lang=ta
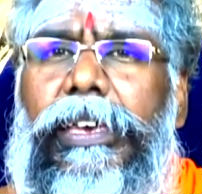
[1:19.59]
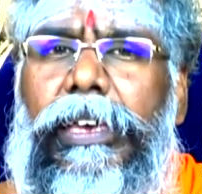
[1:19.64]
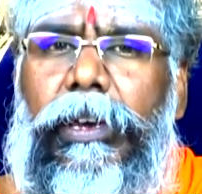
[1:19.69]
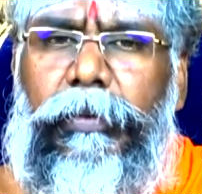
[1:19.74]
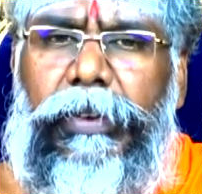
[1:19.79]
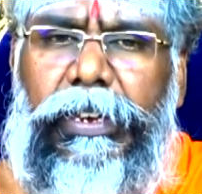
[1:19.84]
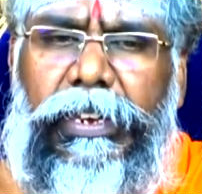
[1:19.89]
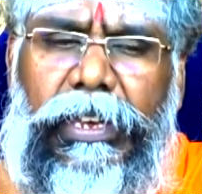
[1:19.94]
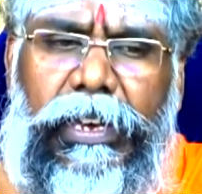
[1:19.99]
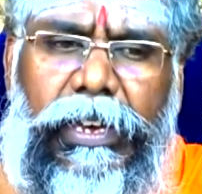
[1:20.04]

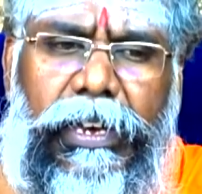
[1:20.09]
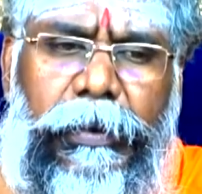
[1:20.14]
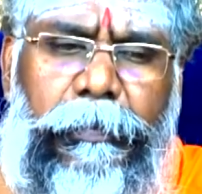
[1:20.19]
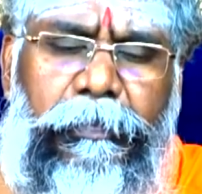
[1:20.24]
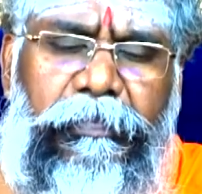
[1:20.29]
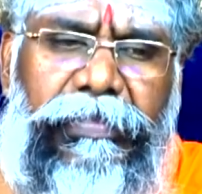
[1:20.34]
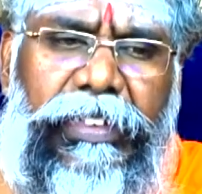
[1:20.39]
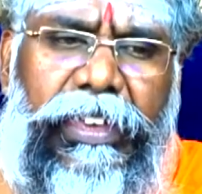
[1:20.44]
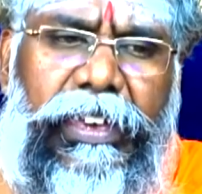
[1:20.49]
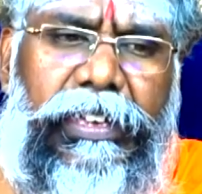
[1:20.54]
அப்படின்னா
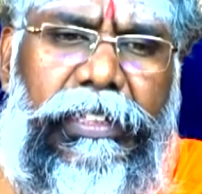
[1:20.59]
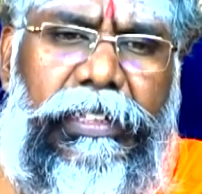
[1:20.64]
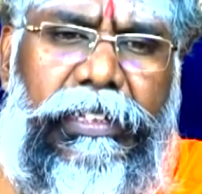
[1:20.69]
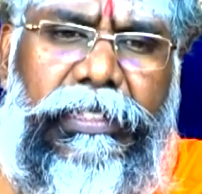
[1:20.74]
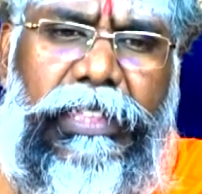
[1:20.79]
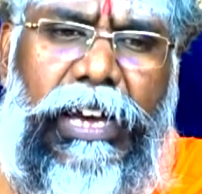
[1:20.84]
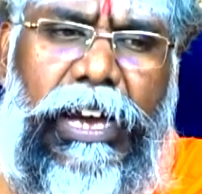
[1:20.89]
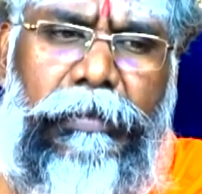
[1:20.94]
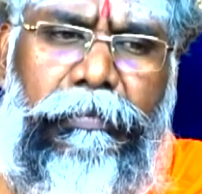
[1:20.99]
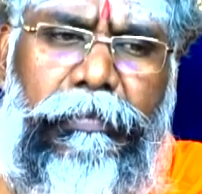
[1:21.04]
இந்த
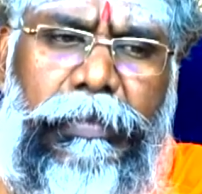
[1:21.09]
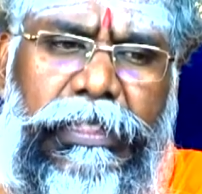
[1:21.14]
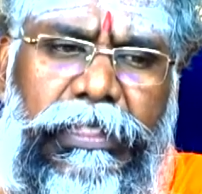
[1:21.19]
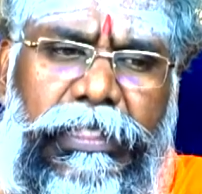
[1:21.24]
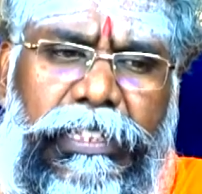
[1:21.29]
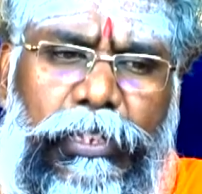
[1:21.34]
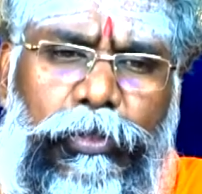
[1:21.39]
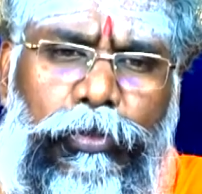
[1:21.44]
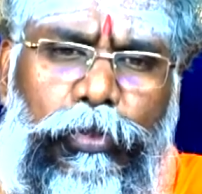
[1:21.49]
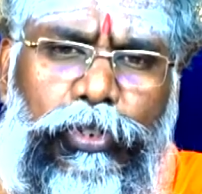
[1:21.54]

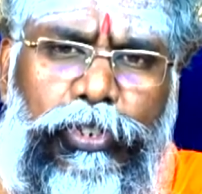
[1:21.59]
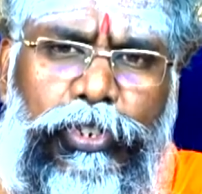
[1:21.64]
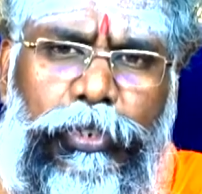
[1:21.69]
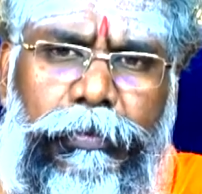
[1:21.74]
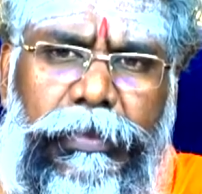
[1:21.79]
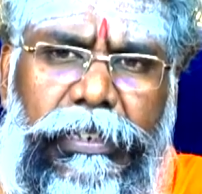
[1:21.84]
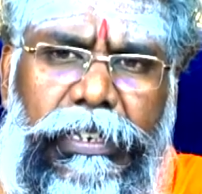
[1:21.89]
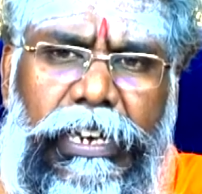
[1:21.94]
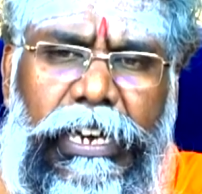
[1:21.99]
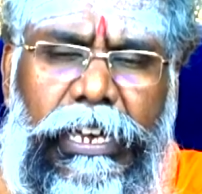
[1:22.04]
தாம்பத்திய
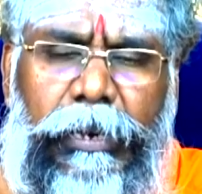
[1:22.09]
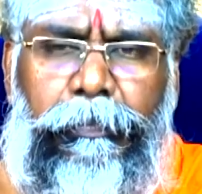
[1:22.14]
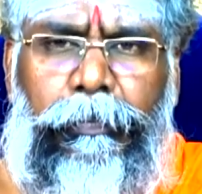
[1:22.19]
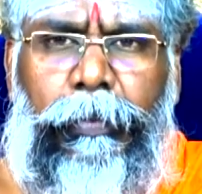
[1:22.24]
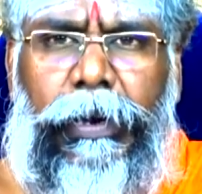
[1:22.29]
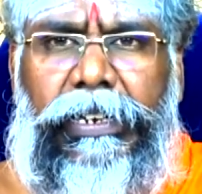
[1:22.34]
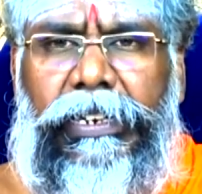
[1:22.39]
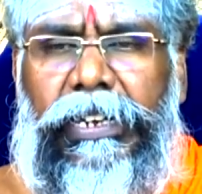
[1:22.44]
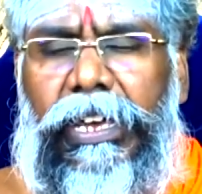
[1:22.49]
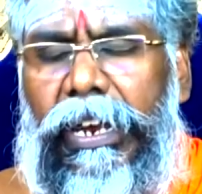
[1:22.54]
தோஷம்
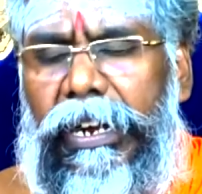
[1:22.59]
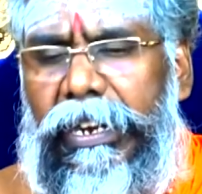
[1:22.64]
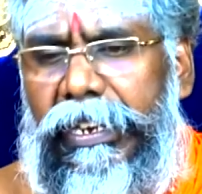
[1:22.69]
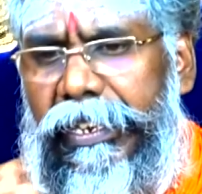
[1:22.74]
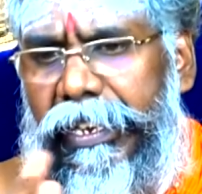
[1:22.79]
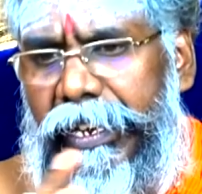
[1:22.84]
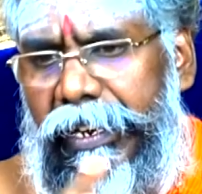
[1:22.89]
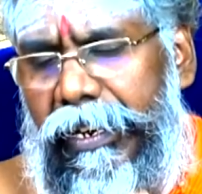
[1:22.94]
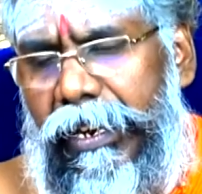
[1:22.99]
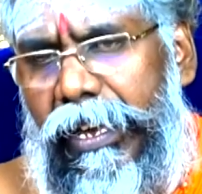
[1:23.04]
ஏற்பட்டால்
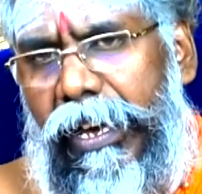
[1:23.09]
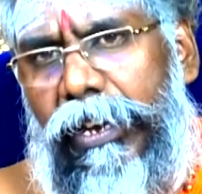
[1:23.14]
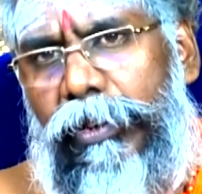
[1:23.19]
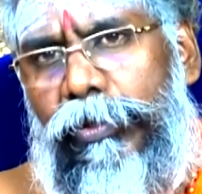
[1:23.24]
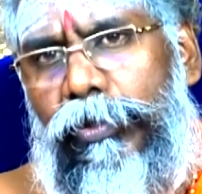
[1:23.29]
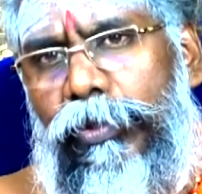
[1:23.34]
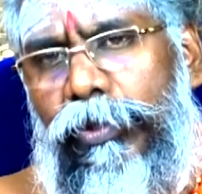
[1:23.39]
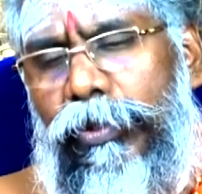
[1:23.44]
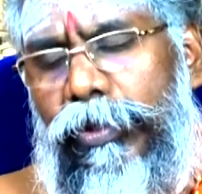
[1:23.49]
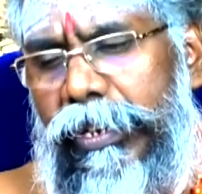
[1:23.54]
என்ன
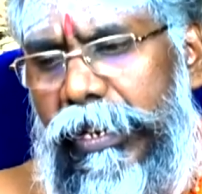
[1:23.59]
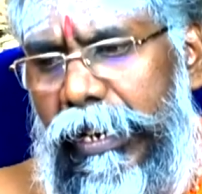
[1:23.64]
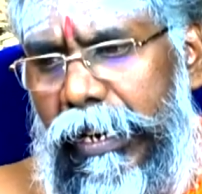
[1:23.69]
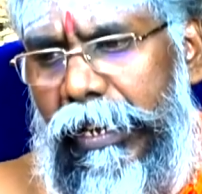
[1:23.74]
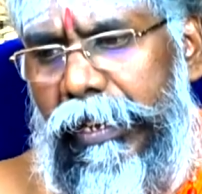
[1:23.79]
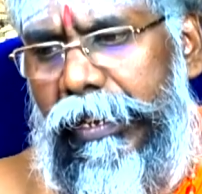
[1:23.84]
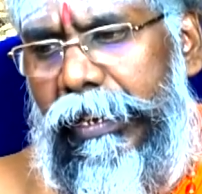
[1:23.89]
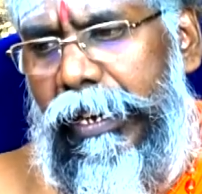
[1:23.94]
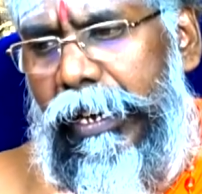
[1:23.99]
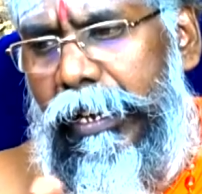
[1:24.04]
ஆகும்
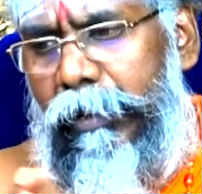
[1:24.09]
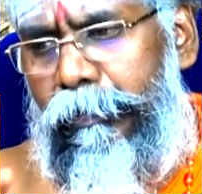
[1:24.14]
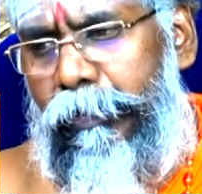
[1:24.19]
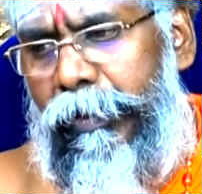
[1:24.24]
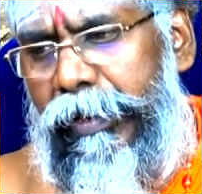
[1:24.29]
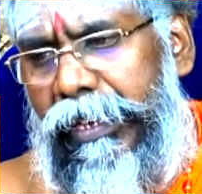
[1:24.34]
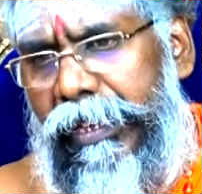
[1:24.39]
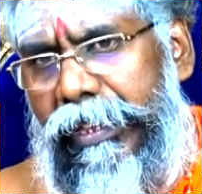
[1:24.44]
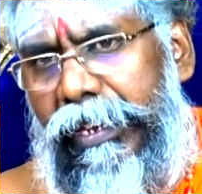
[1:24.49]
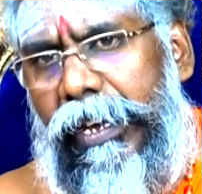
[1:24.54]
இல்லை
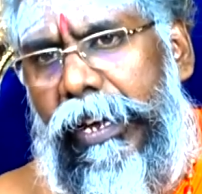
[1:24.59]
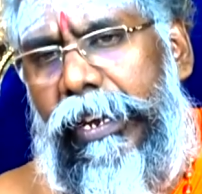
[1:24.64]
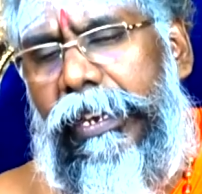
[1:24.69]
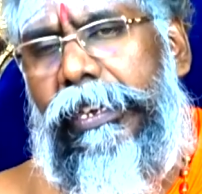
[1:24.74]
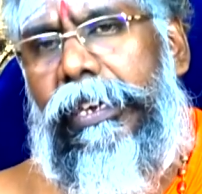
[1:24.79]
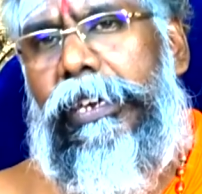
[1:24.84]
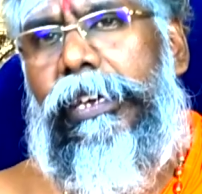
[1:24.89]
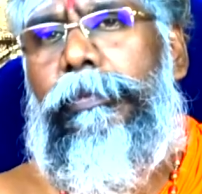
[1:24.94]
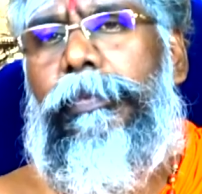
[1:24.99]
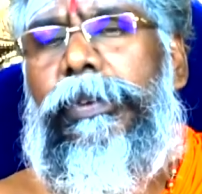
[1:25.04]
ஏற்ப எதனால்
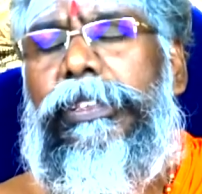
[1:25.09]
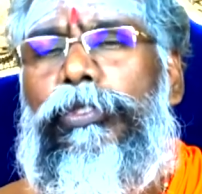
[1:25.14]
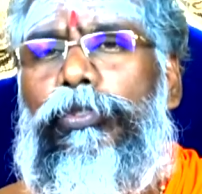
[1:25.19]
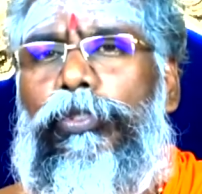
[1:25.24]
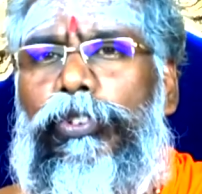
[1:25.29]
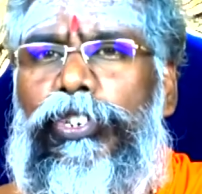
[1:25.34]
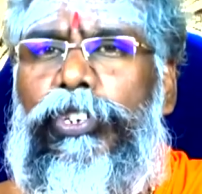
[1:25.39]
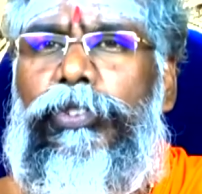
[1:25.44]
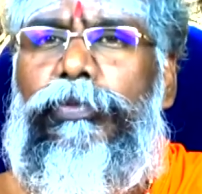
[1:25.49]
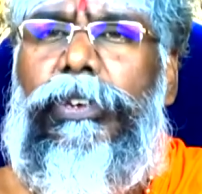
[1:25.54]
ஏற்படுது
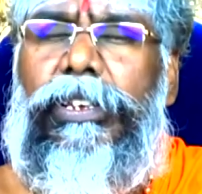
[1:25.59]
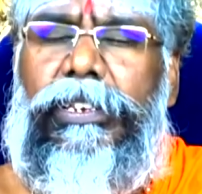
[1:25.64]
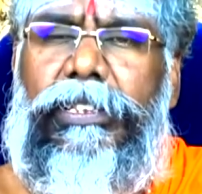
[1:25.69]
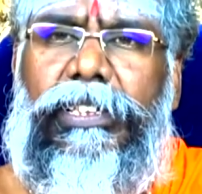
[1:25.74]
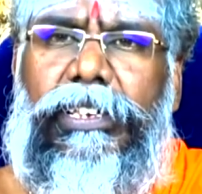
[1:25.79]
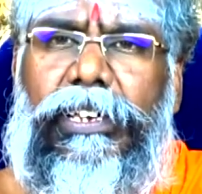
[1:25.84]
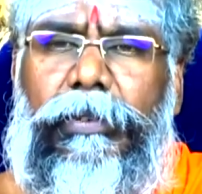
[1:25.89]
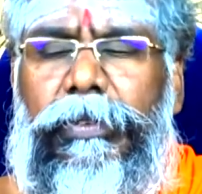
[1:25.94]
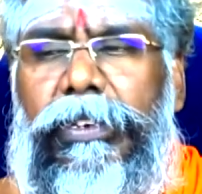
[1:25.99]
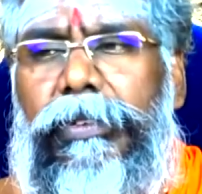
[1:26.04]
தோஷம்
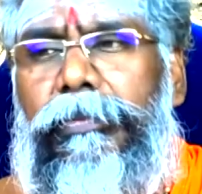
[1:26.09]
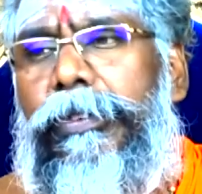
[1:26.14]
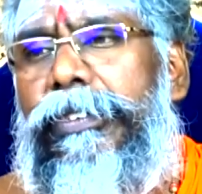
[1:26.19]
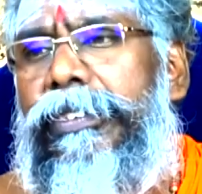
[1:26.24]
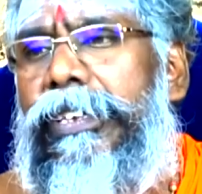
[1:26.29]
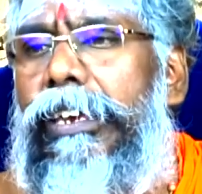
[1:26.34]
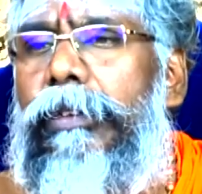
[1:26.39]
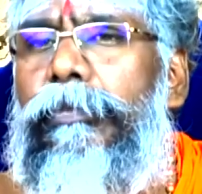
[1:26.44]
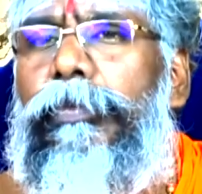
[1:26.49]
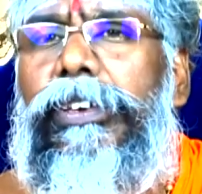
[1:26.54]
வருது எப்படி எப்படி
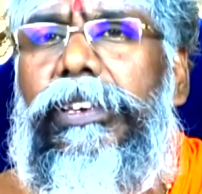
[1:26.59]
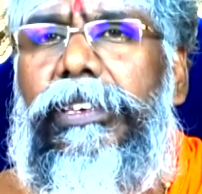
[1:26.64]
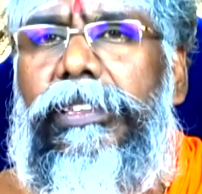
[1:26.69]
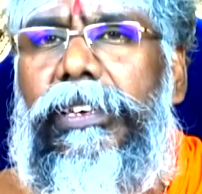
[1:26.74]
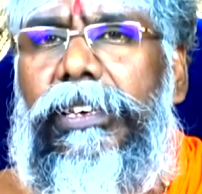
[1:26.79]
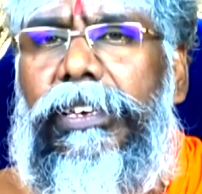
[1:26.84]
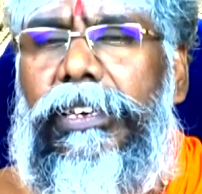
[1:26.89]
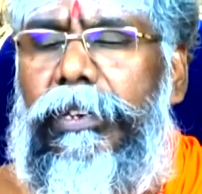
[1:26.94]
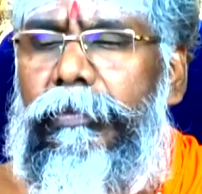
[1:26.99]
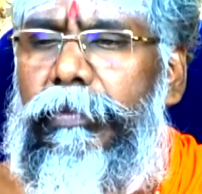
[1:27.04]
சளி
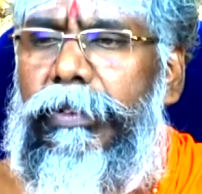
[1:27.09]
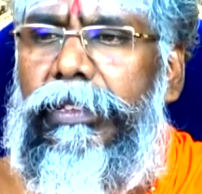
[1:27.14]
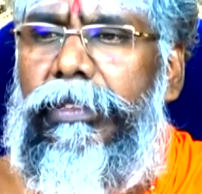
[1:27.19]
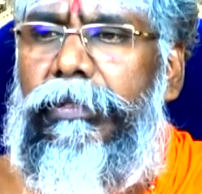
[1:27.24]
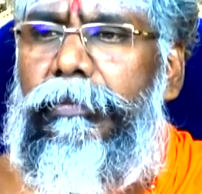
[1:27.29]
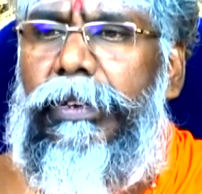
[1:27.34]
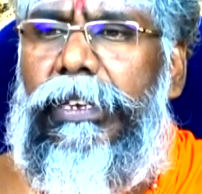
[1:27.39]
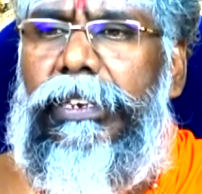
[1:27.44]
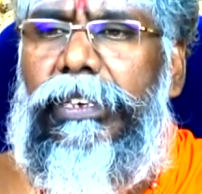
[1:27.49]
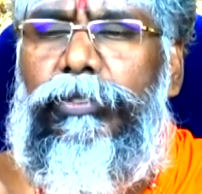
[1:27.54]
பிடிக்குது எப்படி
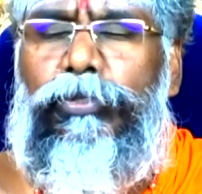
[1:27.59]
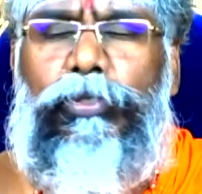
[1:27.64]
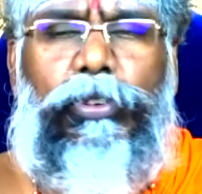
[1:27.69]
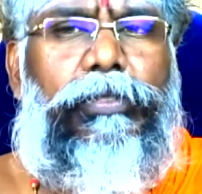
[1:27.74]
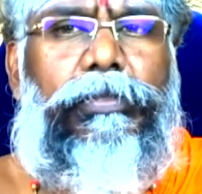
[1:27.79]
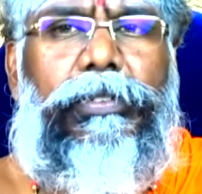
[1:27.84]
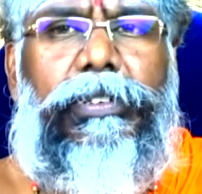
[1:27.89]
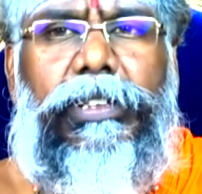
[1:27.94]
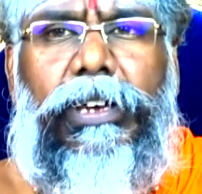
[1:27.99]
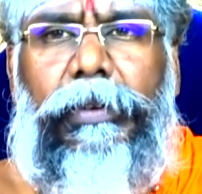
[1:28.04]
இந்த மாதிரி
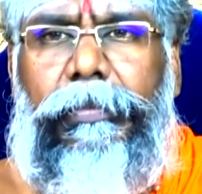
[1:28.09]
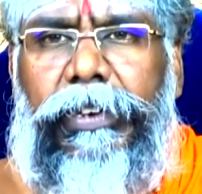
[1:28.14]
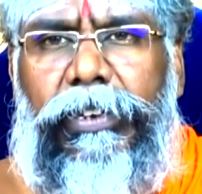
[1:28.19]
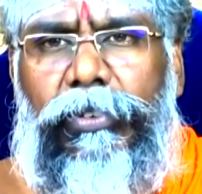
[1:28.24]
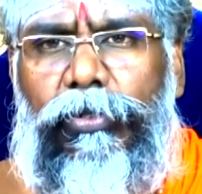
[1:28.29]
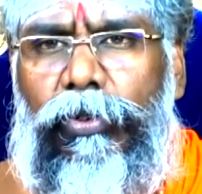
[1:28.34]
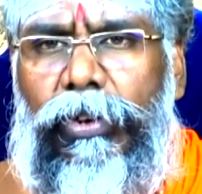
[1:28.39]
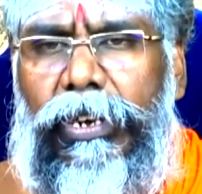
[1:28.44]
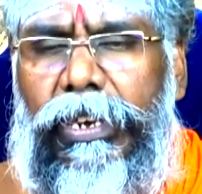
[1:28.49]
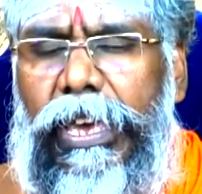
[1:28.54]
ஜுரம் வருது
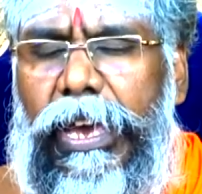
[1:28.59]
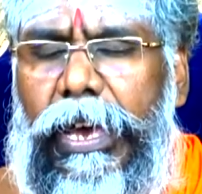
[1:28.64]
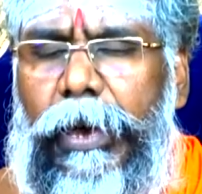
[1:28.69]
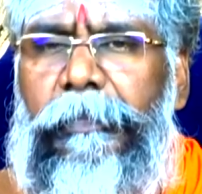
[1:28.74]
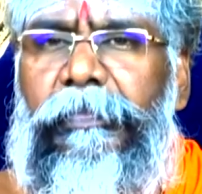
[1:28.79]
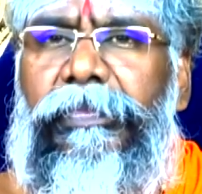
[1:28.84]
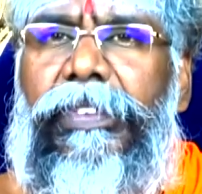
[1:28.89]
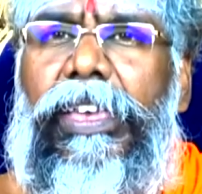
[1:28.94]
அப்படின்றோம் இல்லையா